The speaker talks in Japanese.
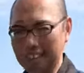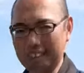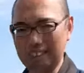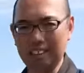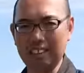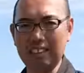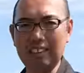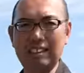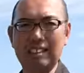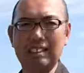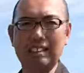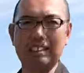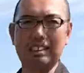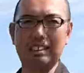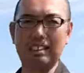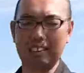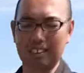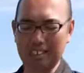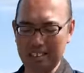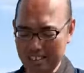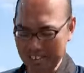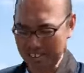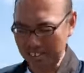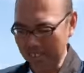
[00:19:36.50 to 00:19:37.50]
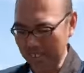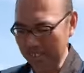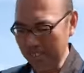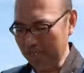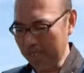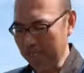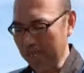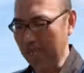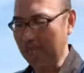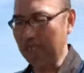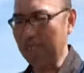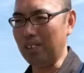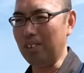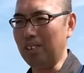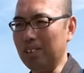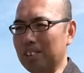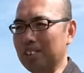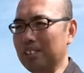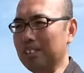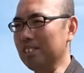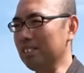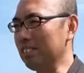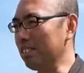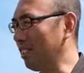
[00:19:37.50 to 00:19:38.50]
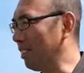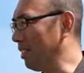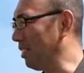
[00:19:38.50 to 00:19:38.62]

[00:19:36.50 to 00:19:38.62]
がとうございます。まあこういうの